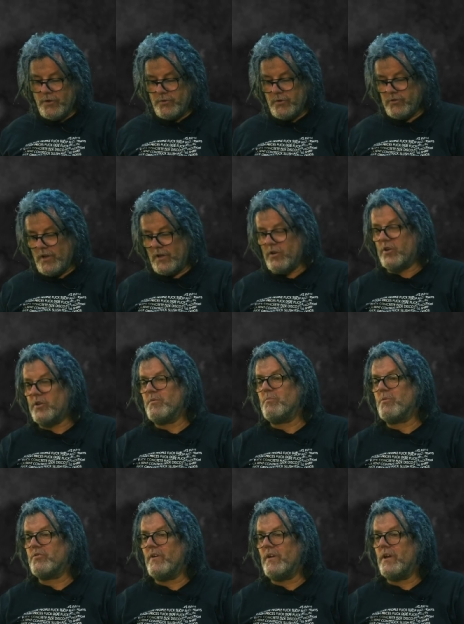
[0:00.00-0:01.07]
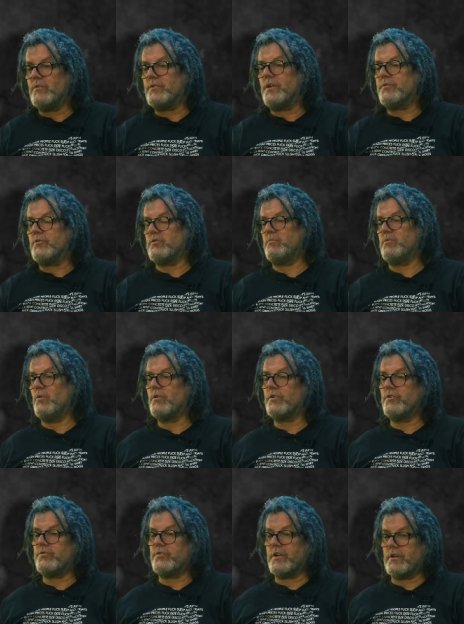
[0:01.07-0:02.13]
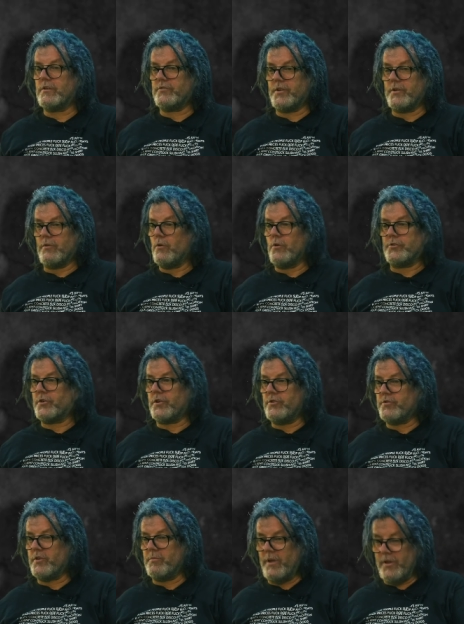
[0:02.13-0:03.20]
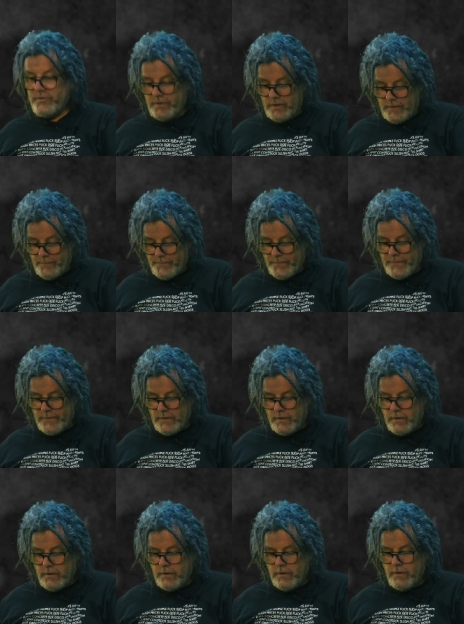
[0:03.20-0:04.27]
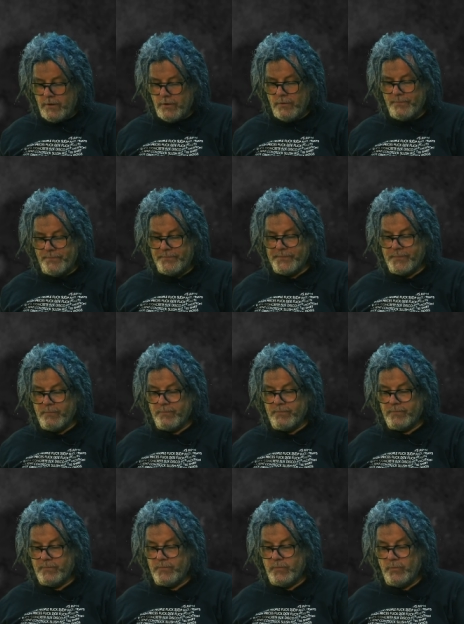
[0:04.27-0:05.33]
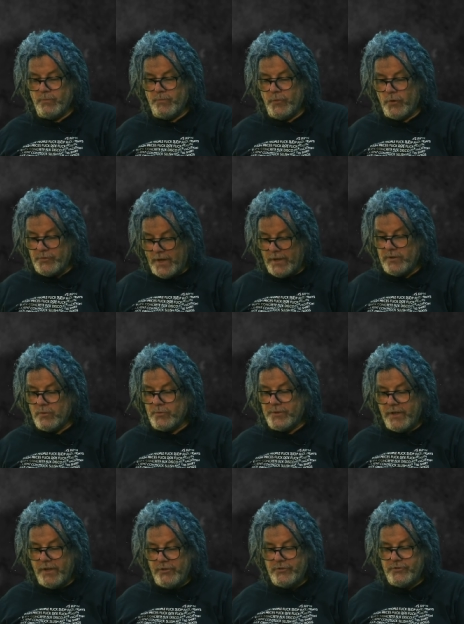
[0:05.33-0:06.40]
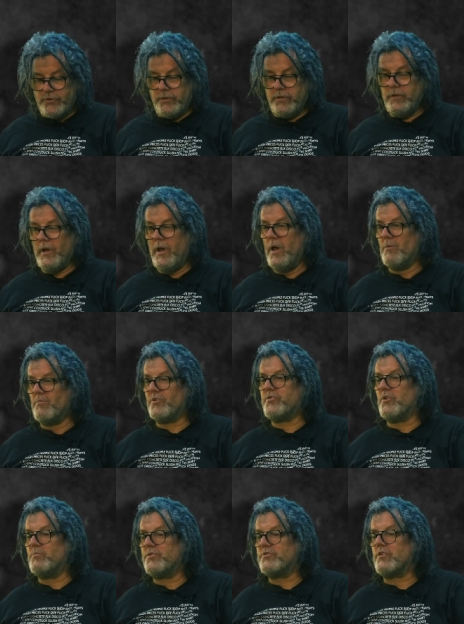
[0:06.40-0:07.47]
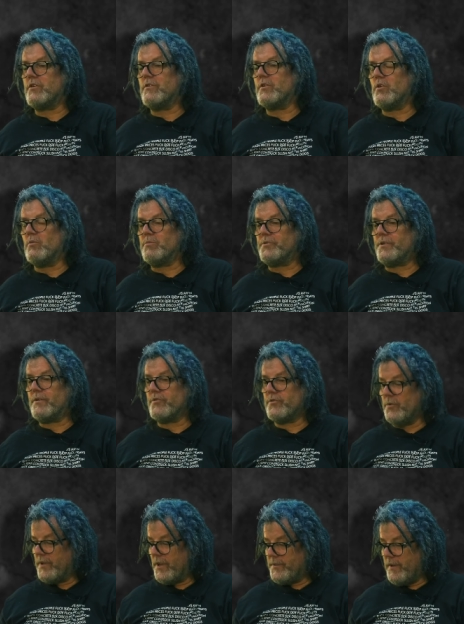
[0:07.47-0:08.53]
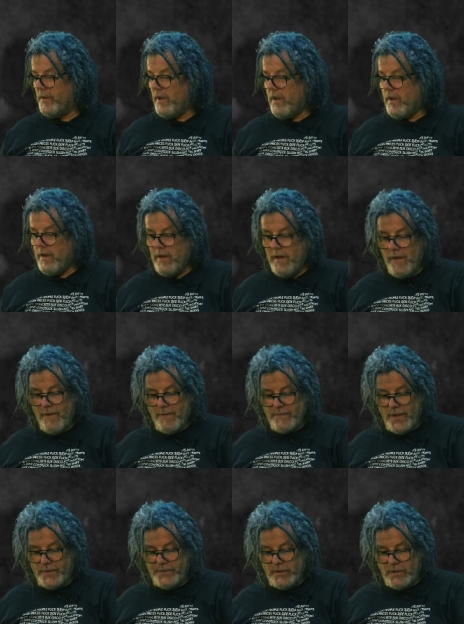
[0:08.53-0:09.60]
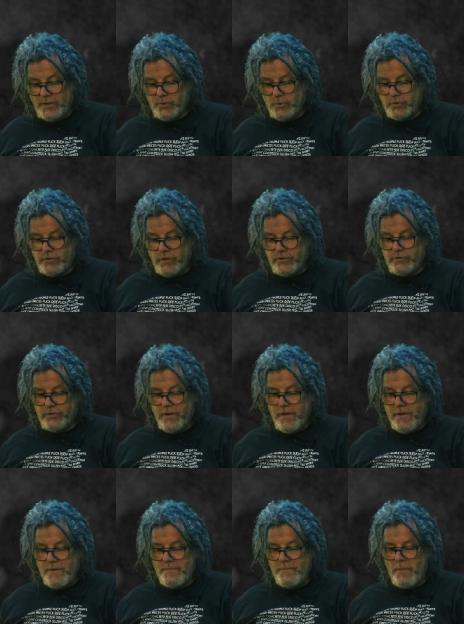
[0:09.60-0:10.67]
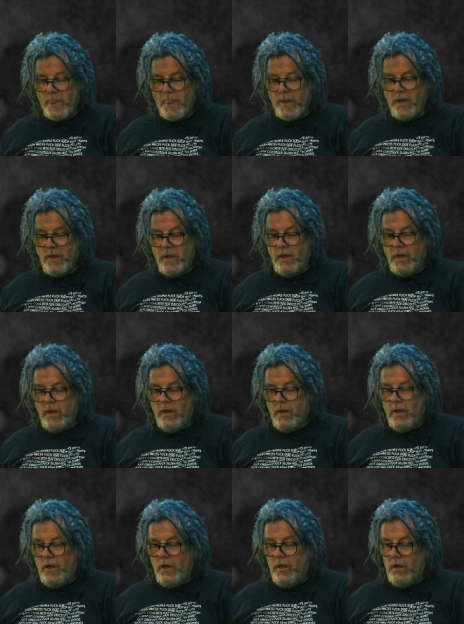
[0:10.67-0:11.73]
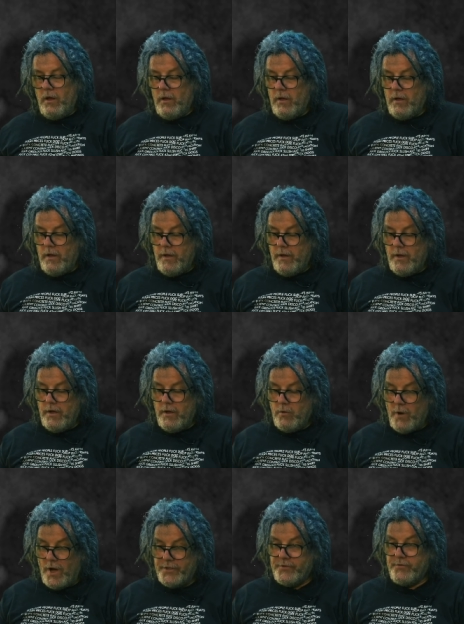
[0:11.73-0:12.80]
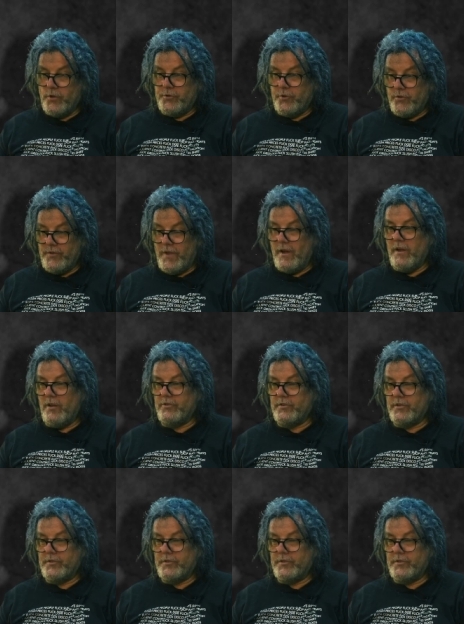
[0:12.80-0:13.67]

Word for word: okazuje się, że algorytmy pozwalają na to, żeby ukryć w tych, w tych, odkryć w tych miejscach y, no, tajną treść i moce obliczeniowe komputerów są na tyle, na tyle duże, że e, łatwo to znaleźć,